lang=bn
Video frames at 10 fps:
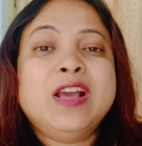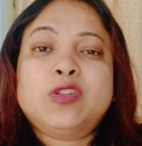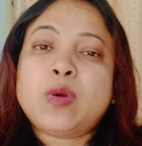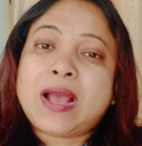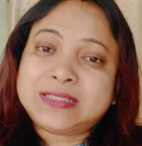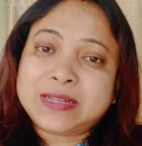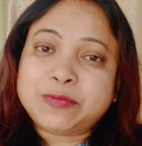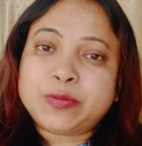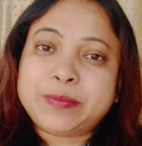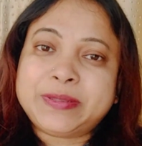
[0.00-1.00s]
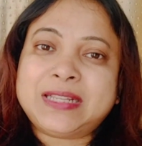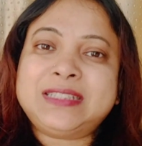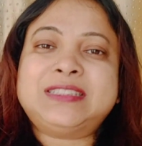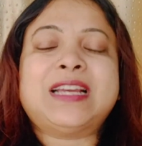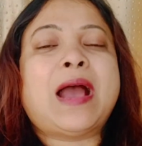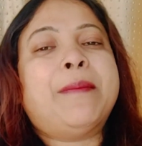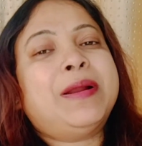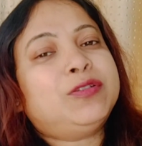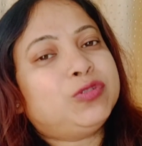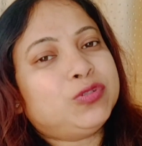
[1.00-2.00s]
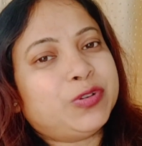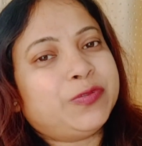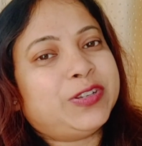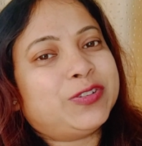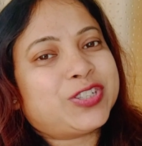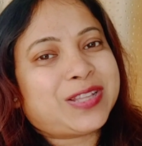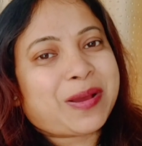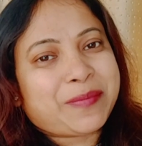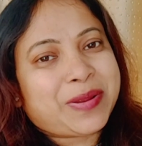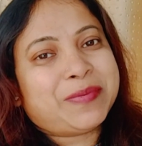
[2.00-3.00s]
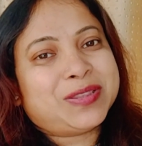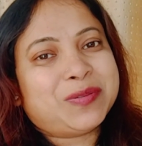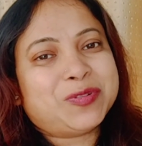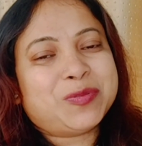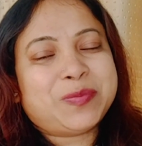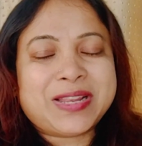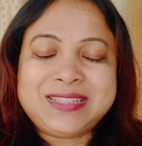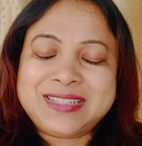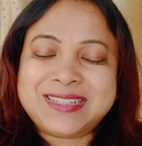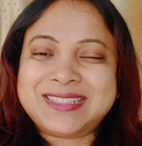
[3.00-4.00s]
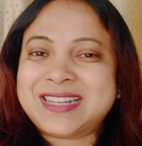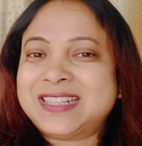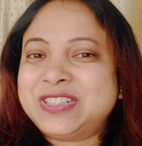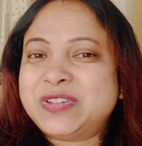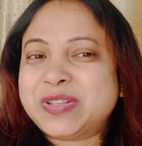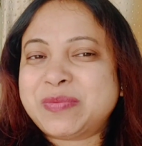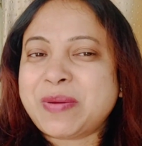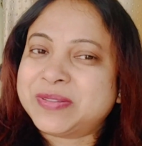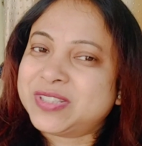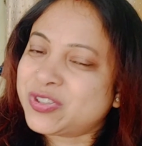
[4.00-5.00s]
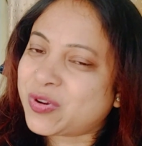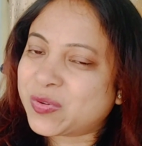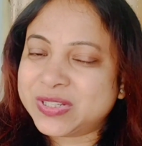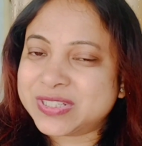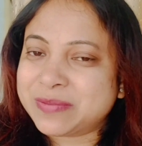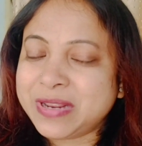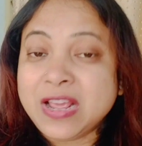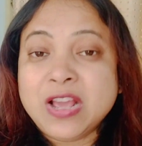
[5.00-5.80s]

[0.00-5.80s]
তো আজকের মতন বিদায় দিচ্ছি আবার নতুন কোনো ভিডিওর সাথে আমি আপনাদের বন্ধু পিয়ালি ঠিক এসে হাজির হয়ে যাবো আপনাদের সকলের সামনে